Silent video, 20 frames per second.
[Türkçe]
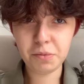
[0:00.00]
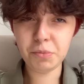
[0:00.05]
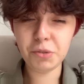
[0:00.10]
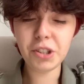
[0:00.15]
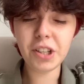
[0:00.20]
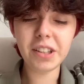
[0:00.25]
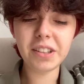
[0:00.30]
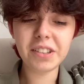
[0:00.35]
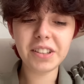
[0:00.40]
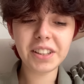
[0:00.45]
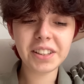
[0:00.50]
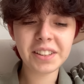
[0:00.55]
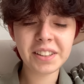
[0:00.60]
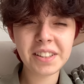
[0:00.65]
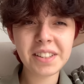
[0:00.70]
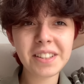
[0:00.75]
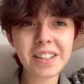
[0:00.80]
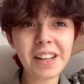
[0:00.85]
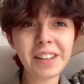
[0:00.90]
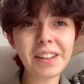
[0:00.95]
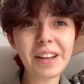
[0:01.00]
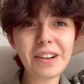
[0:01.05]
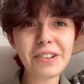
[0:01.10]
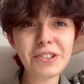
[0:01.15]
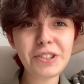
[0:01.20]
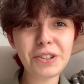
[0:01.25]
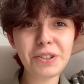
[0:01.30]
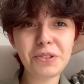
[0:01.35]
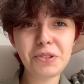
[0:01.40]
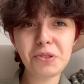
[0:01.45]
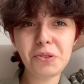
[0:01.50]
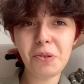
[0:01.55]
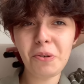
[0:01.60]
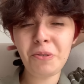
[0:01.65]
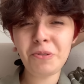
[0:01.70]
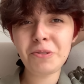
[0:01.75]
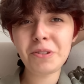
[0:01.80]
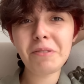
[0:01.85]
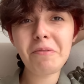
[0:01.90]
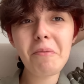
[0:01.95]
şey diyeceksiniz. Sen de her şeye gıcık
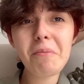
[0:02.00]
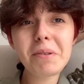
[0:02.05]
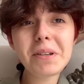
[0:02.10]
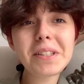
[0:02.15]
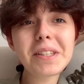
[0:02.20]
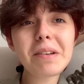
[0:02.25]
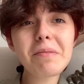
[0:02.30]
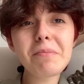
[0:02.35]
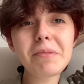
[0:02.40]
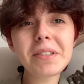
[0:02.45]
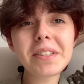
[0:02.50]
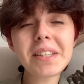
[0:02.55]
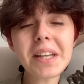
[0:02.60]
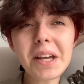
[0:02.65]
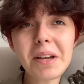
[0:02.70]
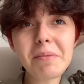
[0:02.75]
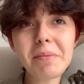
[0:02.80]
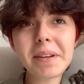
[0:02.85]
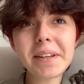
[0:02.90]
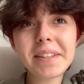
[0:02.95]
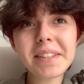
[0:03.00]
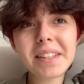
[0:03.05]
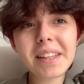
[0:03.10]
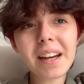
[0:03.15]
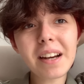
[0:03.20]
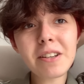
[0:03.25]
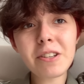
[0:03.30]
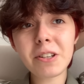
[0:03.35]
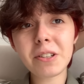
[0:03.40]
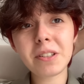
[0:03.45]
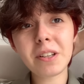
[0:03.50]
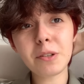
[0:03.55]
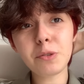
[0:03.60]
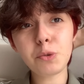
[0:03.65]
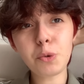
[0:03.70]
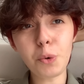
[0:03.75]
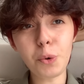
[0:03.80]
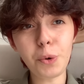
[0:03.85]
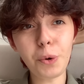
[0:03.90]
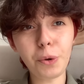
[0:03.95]
oldun. Ama bir kitabı sevmeyince gerçekten
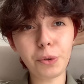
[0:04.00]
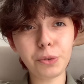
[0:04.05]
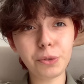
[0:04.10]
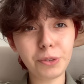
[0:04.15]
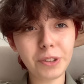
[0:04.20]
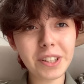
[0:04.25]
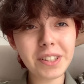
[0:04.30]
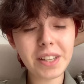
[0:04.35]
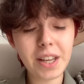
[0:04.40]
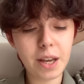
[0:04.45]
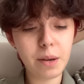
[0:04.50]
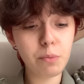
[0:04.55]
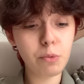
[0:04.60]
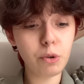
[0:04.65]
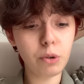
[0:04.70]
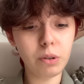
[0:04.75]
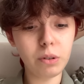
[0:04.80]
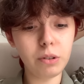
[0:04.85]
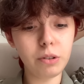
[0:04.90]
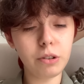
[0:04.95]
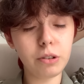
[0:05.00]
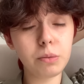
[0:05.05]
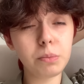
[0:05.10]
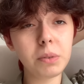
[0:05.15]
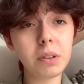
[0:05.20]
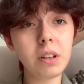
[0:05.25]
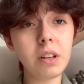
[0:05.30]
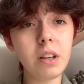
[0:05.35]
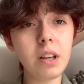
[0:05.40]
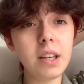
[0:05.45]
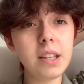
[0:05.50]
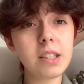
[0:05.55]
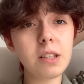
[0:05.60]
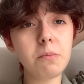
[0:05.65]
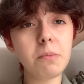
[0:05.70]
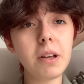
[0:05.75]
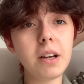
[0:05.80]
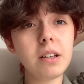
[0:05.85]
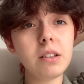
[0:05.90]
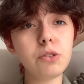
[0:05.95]
çoğu yönünde sevmiyor oluyorum.
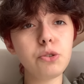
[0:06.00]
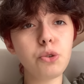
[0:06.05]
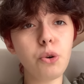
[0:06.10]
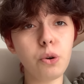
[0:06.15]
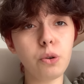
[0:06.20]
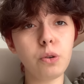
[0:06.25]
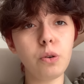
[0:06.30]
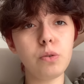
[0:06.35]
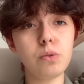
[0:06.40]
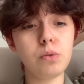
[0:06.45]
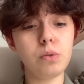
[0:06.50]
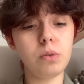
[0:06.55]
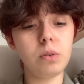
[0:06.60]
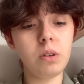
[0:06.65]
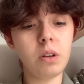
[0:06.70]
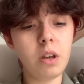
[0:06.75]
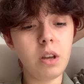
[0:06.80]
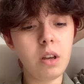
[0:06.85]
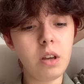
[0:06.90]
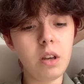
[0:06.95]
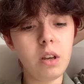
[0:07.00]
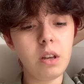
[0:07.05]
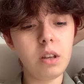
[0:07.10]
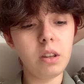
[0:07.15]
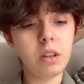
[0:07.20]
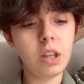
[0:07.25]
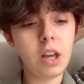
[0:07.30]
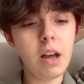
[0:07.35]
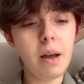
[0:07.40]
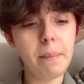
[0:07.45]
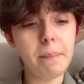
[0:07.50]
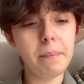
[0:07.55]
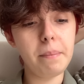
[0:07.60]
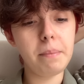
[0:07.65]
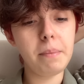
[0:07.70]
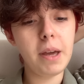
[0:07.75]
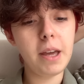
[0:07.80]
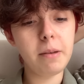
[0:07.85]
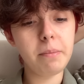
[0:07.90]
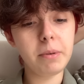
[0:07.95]
İsimler çok kötü. Tamam
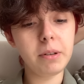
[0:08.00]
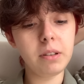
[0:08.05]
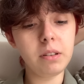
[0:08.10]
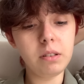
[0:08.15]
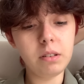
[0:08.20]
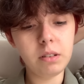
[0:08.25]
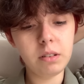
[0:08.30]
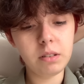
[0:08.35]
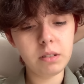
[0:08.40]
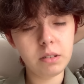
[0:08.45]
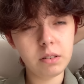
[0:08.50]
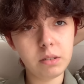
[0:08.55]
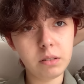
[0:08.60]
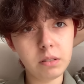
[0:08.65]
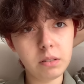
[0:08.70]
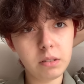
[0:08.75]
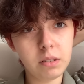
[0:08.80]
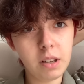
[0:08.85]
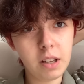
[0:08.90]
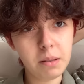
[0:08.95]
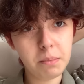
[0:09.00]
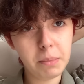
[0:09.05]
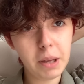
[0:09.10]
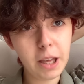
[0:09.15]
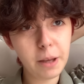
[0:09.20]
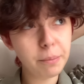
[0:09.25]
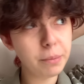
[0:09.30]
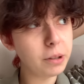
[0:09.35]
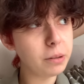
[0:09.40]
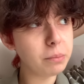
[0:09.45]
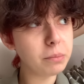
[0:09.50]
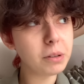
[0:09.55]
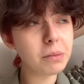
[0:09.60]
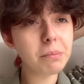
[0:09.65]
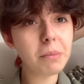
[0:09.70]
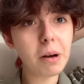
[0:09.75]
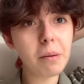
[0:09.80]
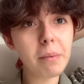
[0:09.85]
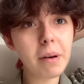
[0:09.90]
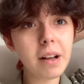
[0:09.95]
Mabel. Hani Mabel mı
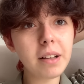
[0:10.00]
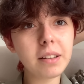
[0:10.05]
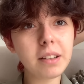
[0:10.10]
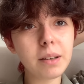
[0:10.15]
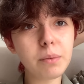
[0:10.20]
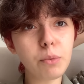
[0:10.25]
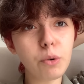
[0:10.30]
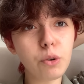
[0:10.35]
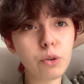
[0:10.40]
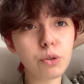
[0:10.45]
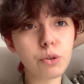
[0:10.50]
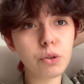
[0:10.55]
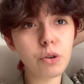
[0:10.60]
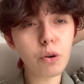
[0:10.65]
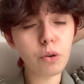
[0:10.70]
Mabel diye mi okunuyor